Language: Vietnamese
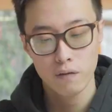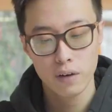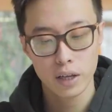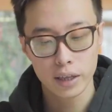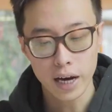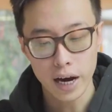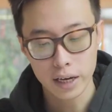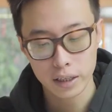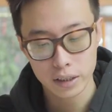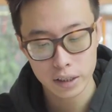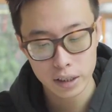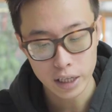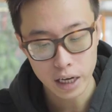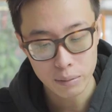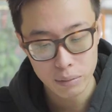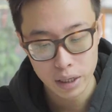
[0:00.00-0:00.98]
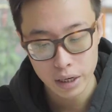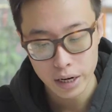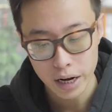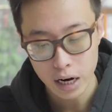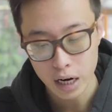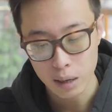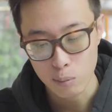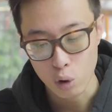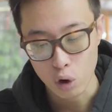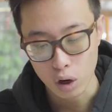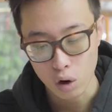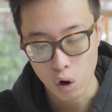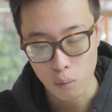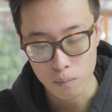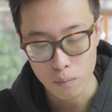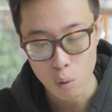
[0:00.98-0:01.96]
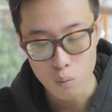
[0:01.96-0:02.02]
Hiện tại thì trên tay mình đang là một cái
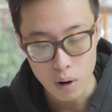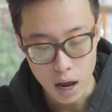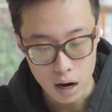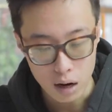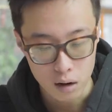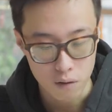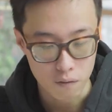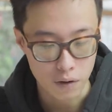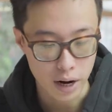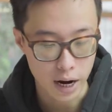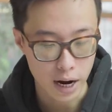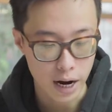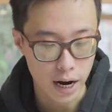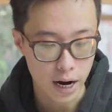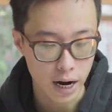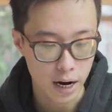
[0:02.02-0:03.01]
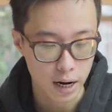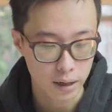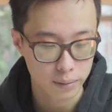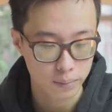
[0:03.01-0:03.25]
hộp Mont Blanc và